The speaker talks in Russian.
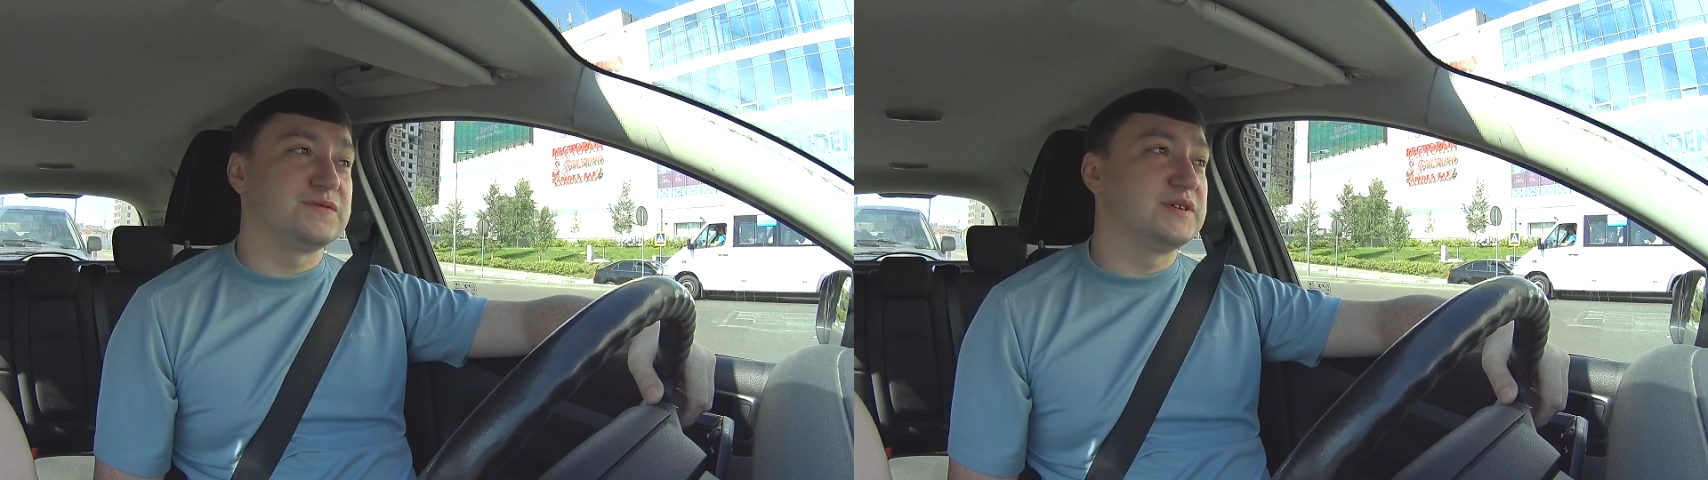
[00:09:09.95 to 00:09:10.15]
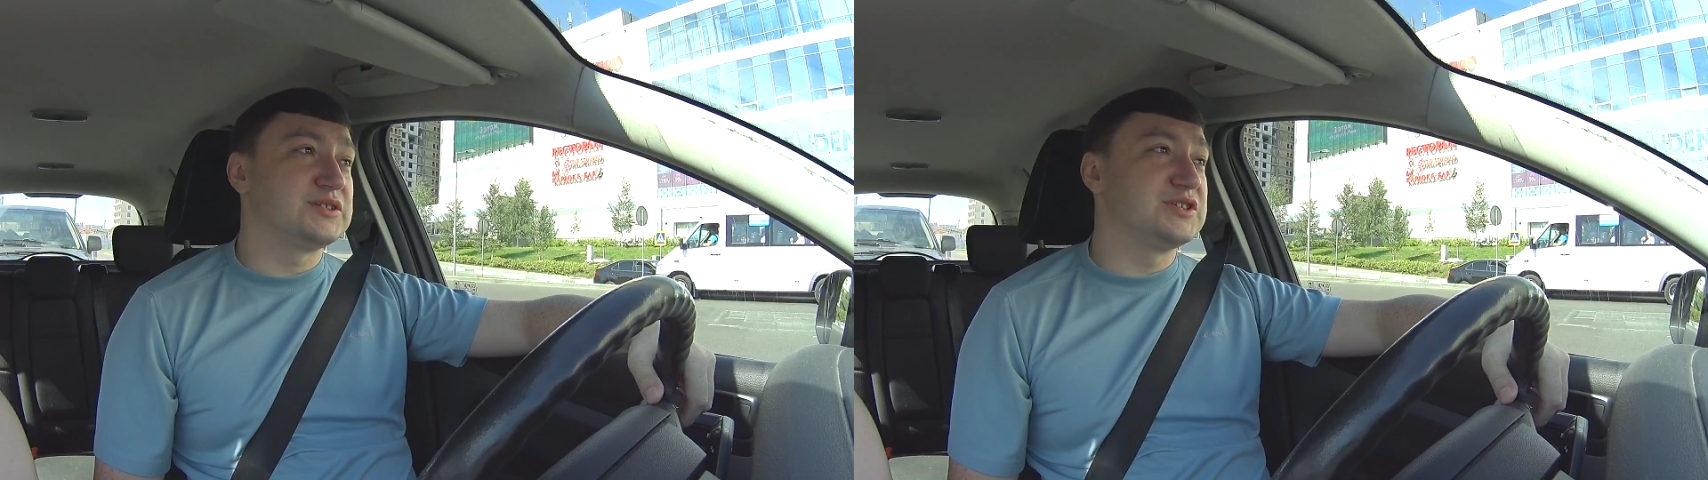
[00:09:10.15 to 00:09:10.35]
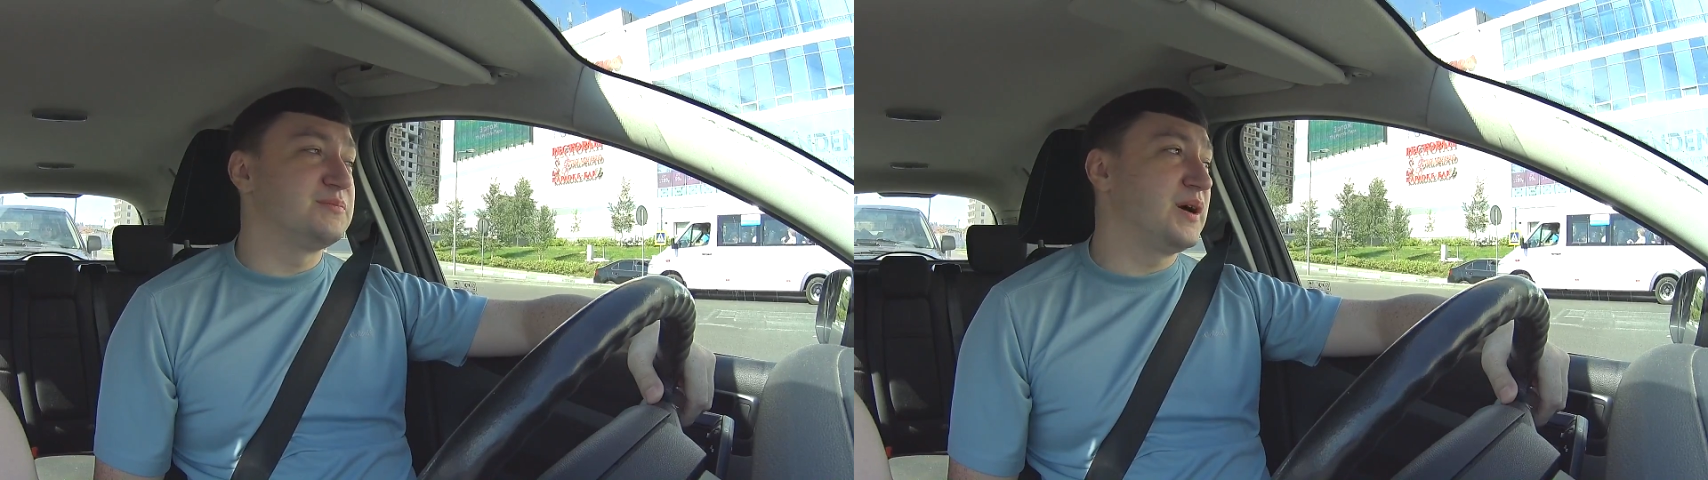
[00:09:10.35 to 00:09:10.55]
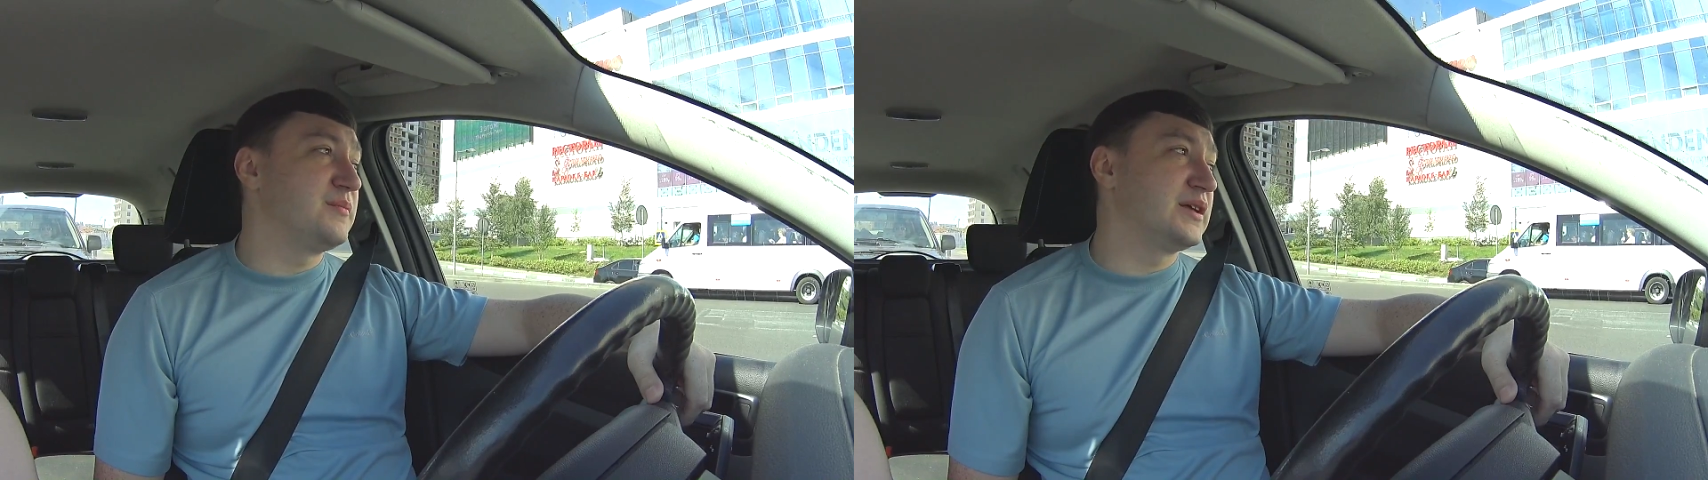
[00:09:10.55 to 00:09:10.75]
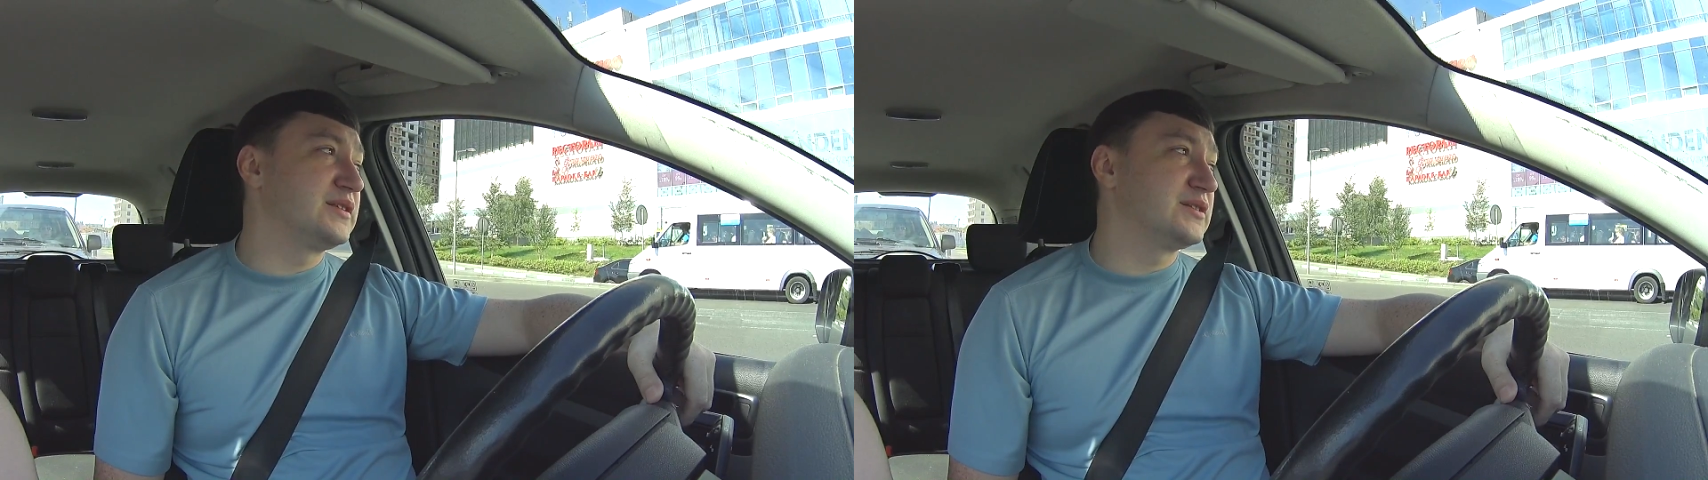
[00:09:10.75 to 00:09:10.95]
должны
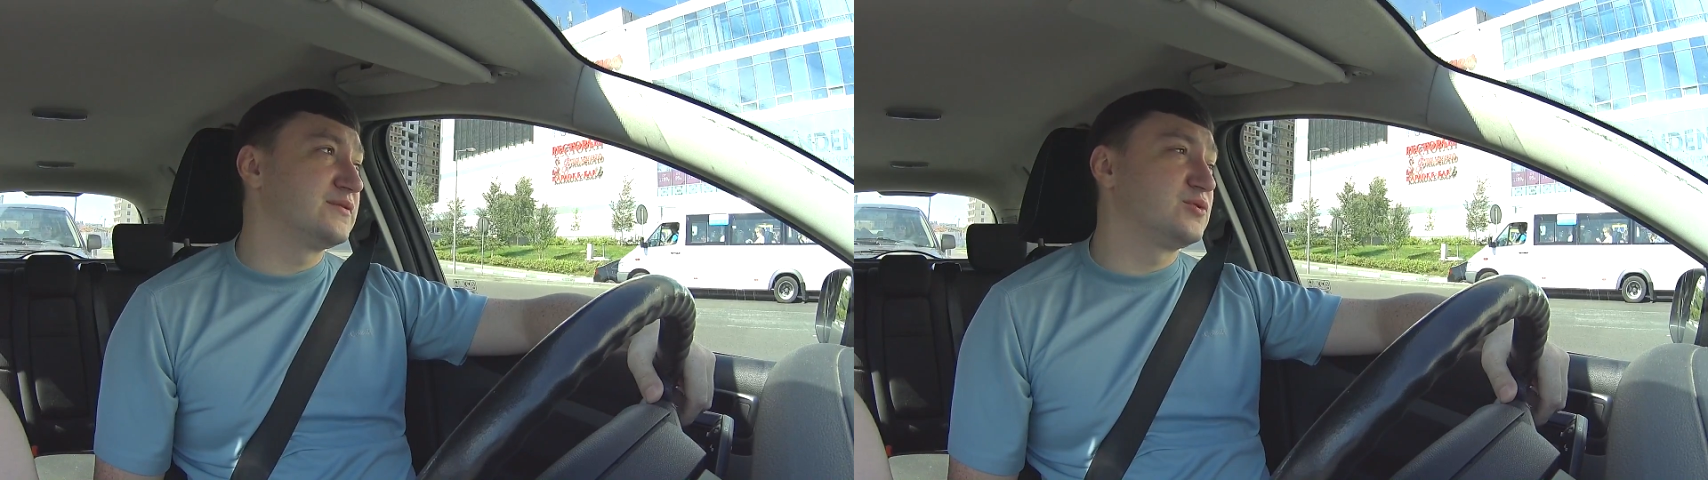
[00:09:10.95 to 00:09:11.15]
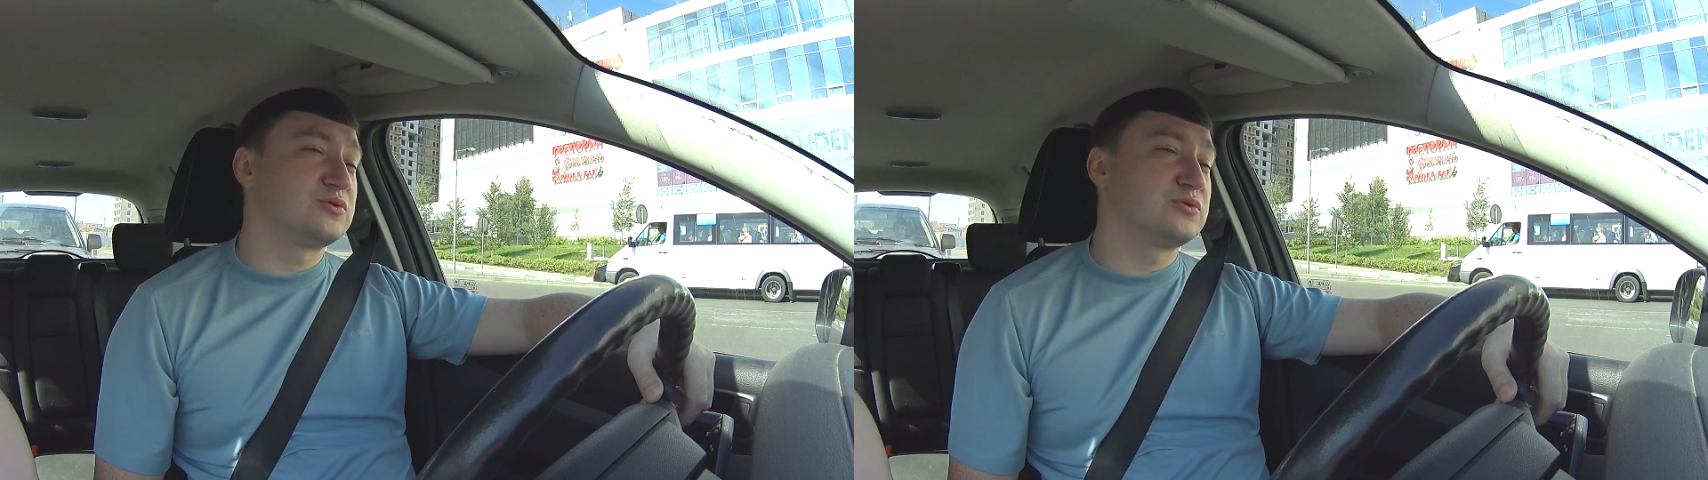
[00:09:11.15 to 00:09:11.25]
поймать где-то в